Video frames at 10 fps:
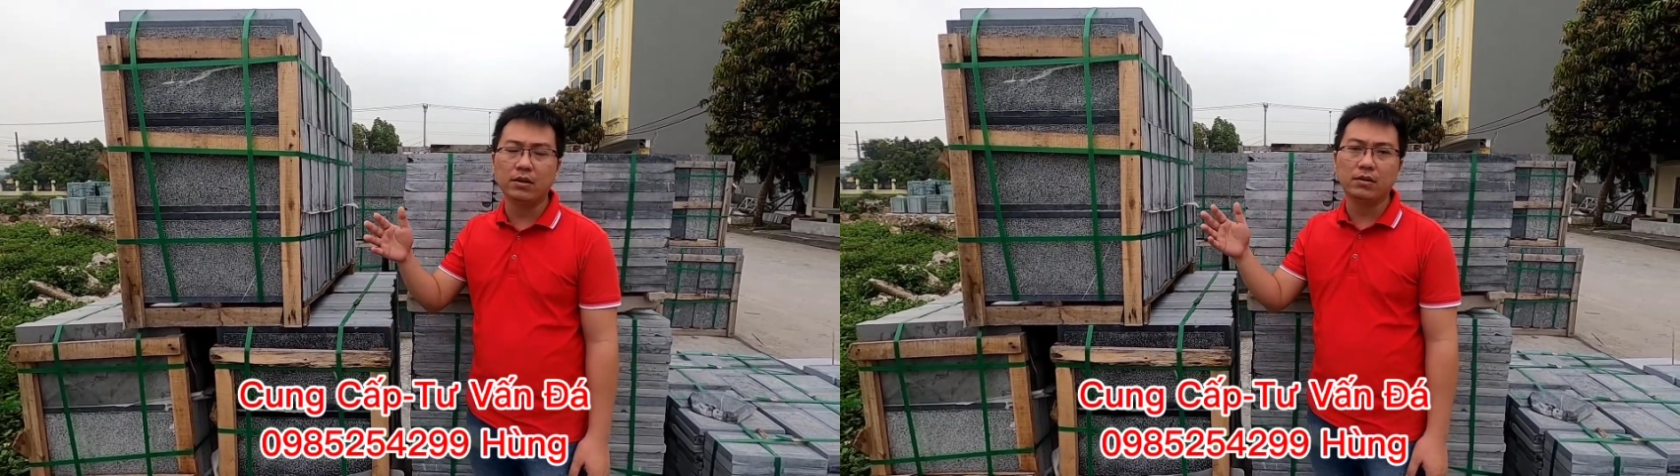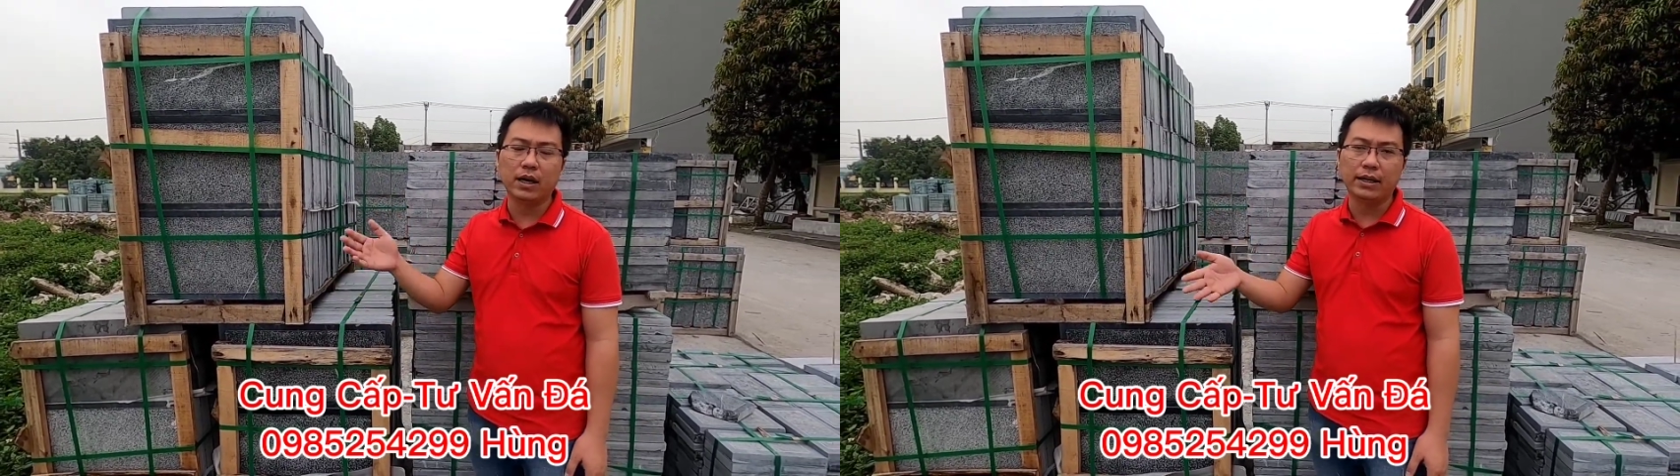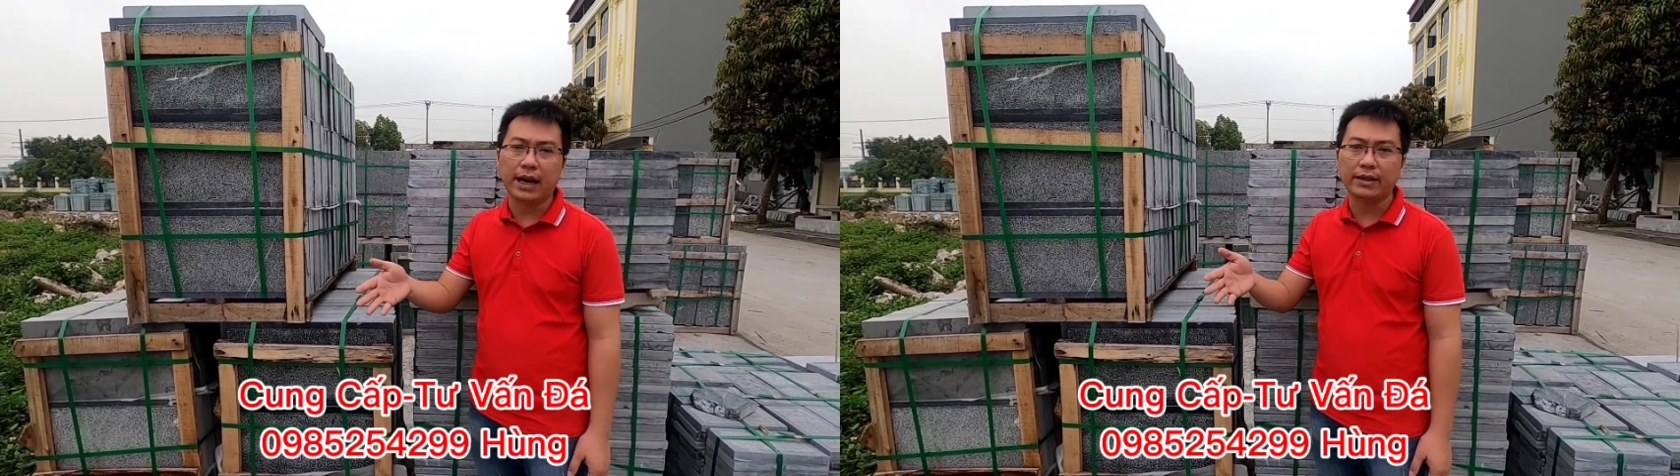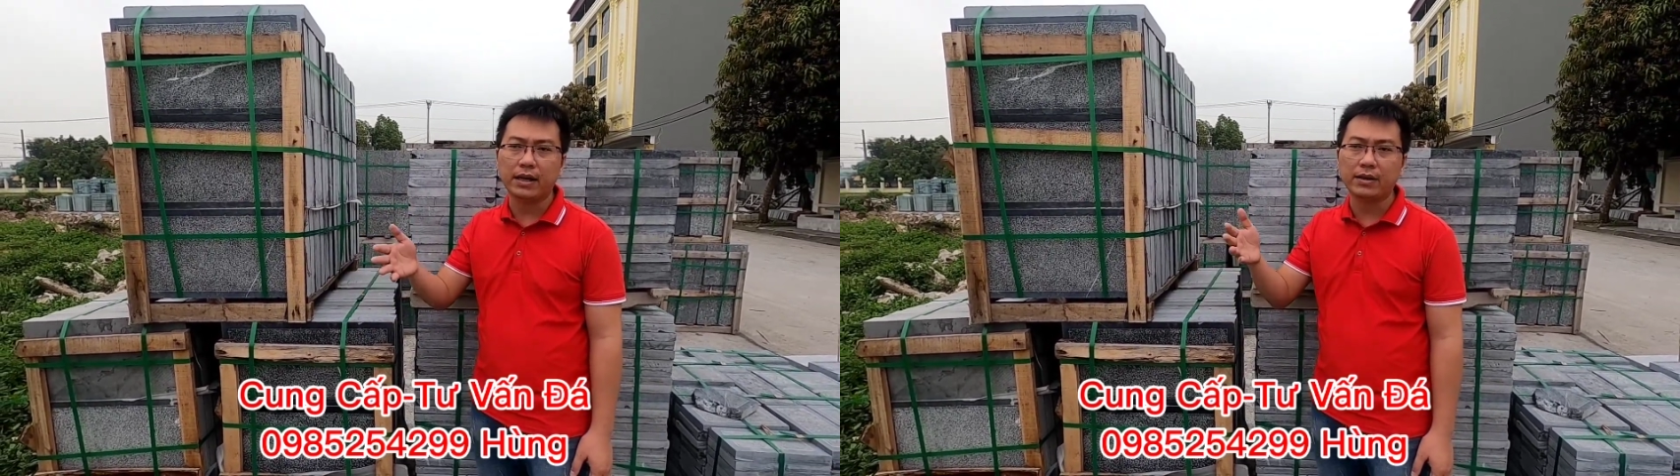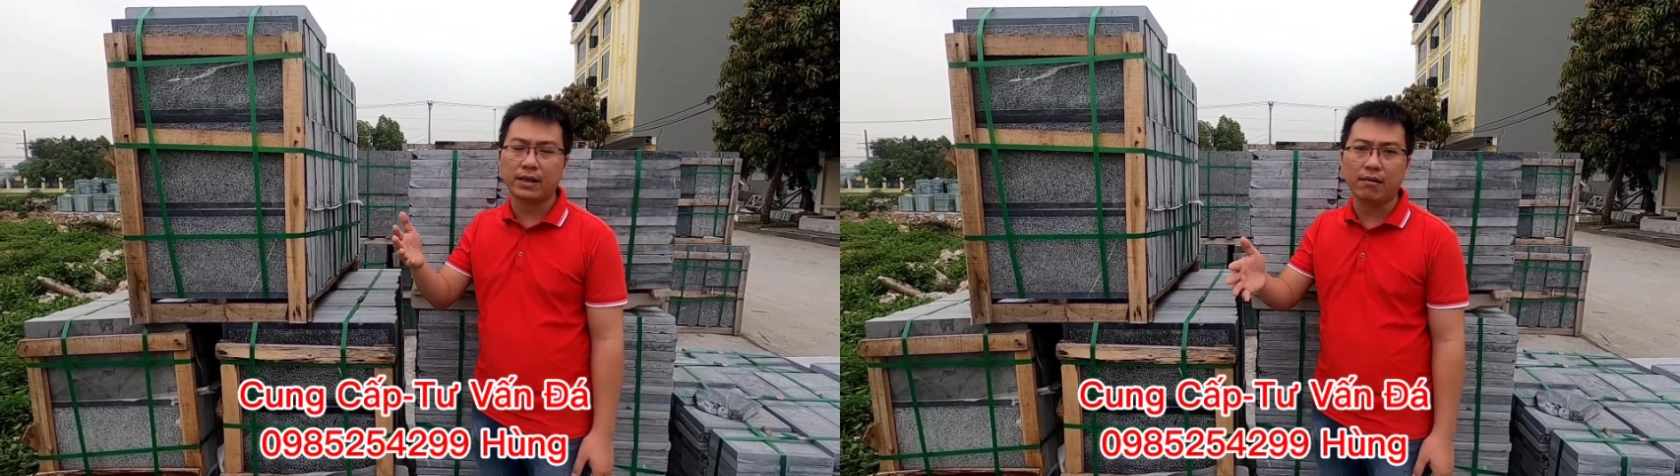từ tỉnh này
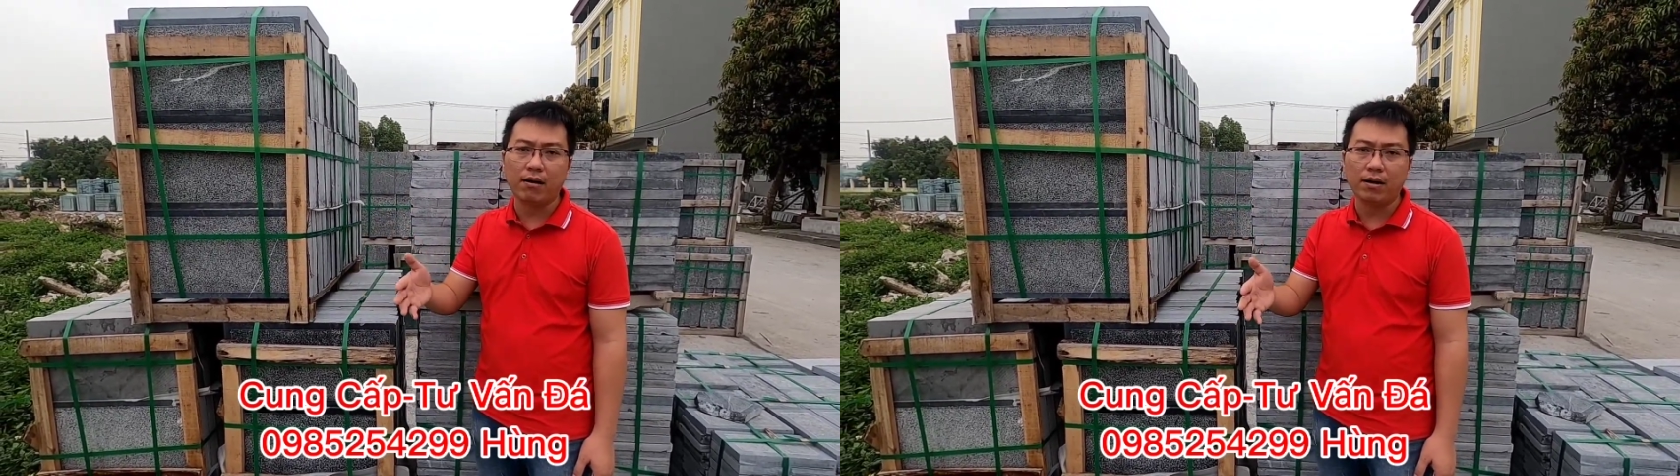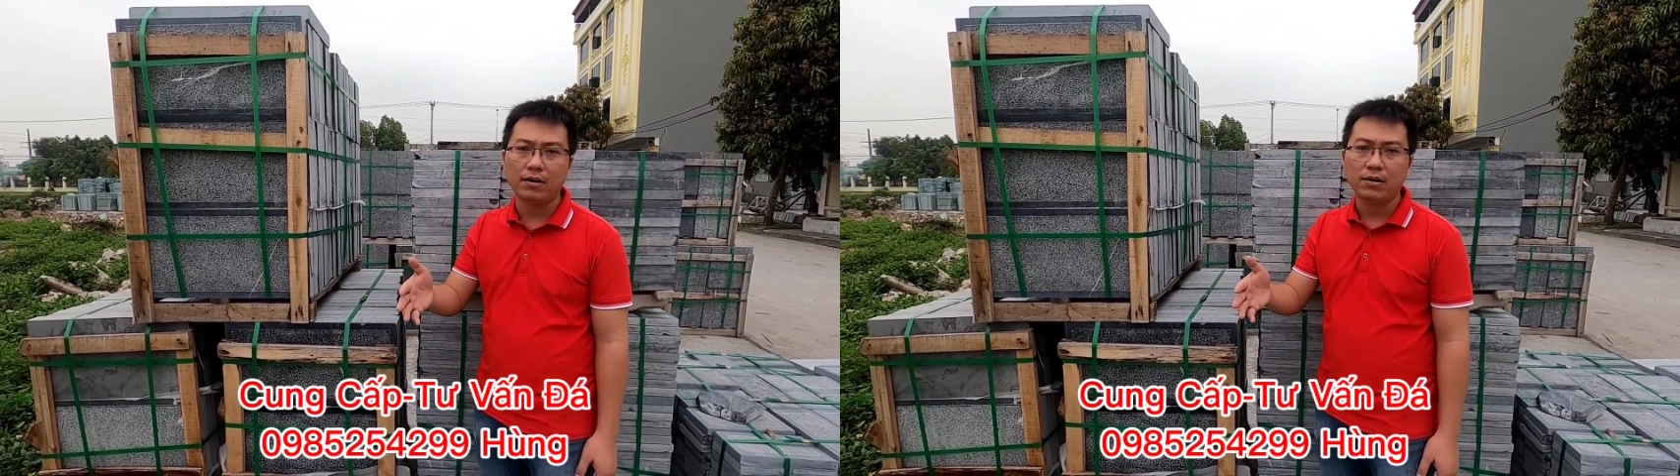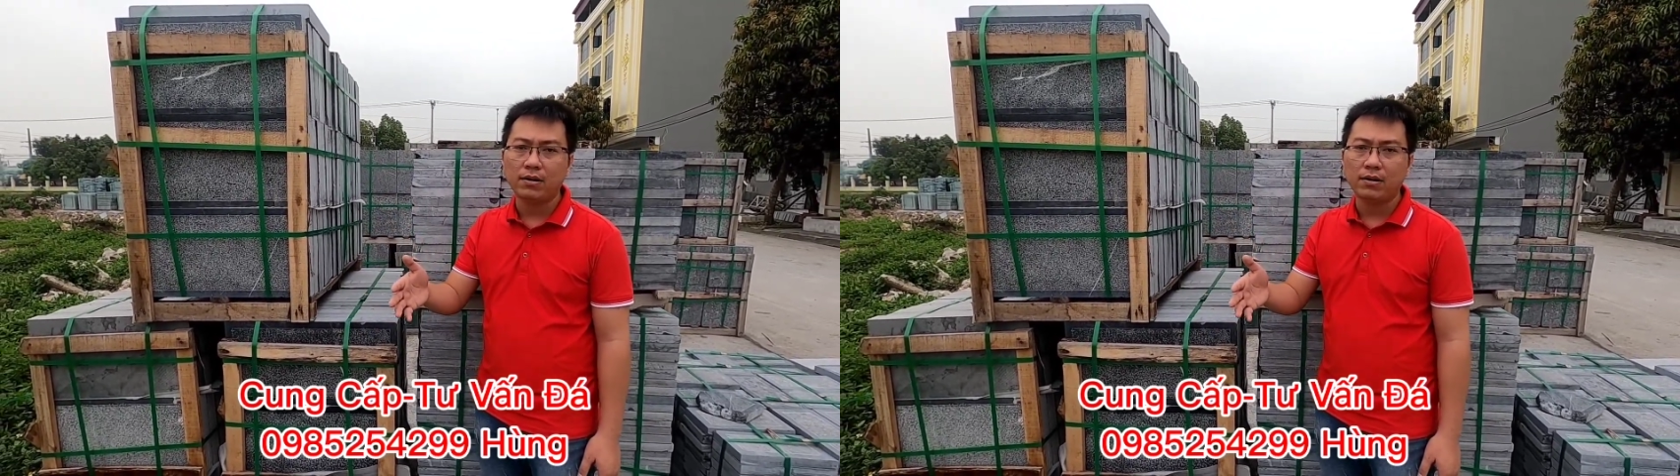sang tỉnh nọ